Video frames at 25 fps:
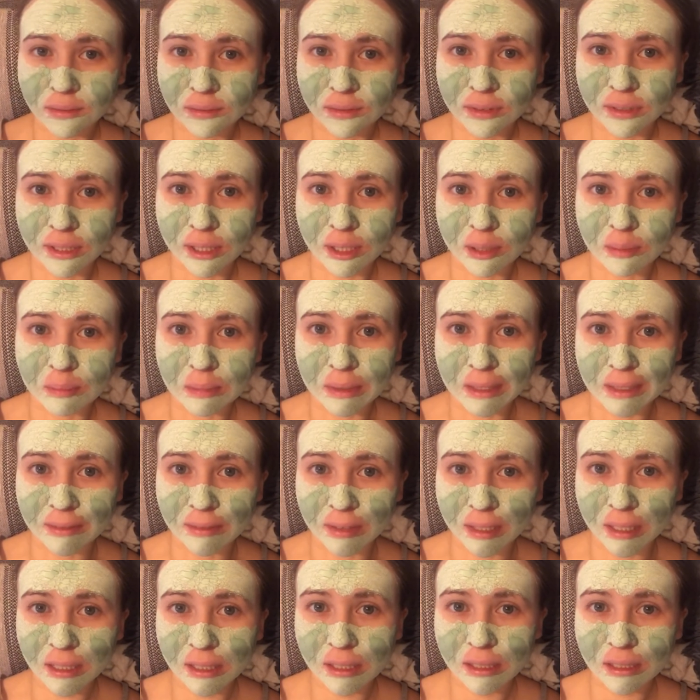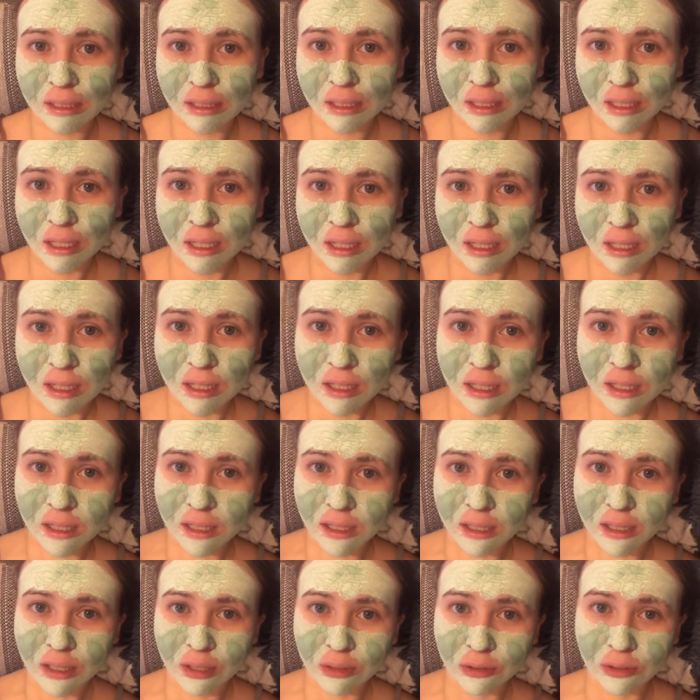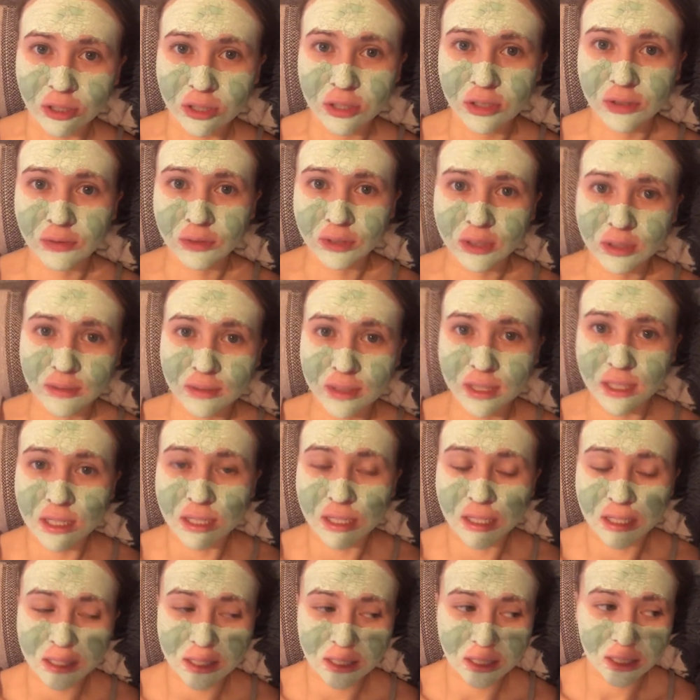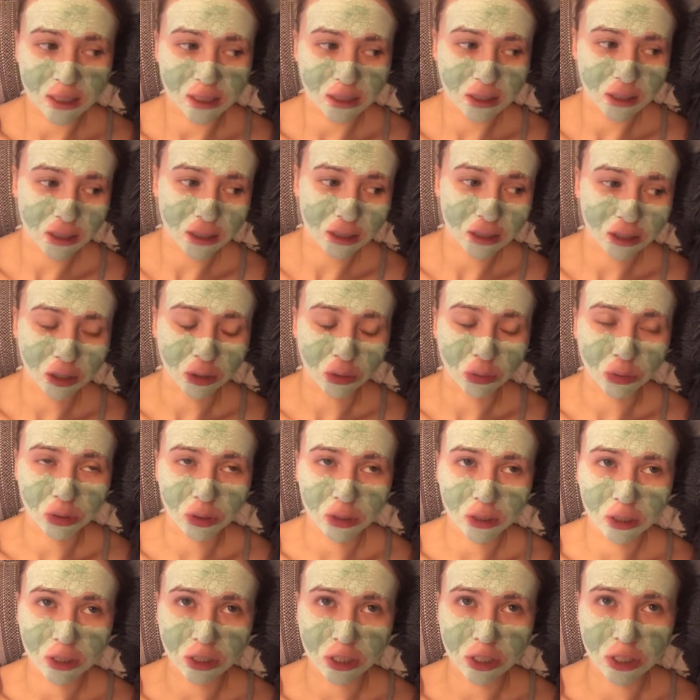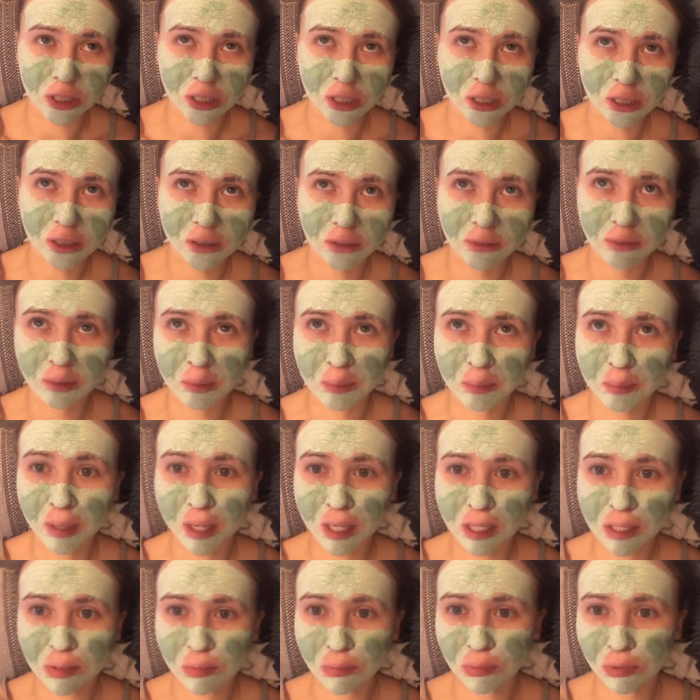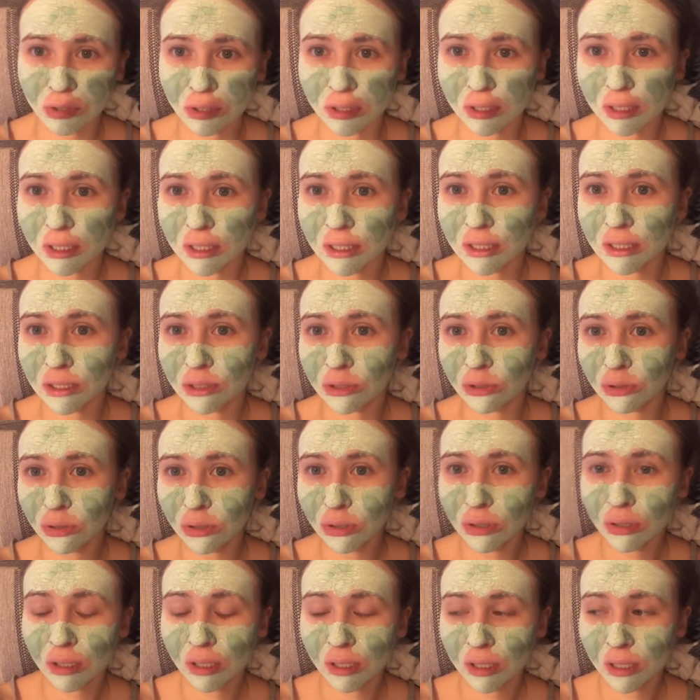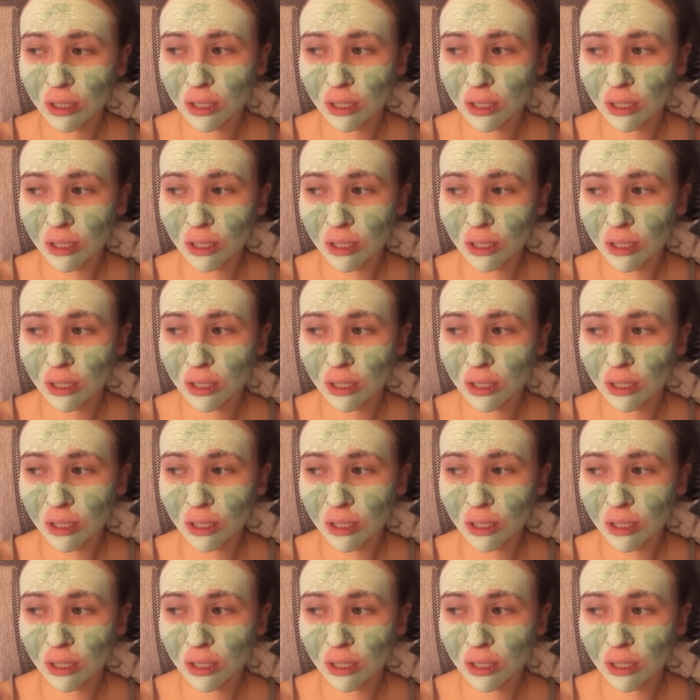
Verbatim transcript: Всем привет! А, у нас сегодня воскресенье и такой дождливый, пасмурный денек.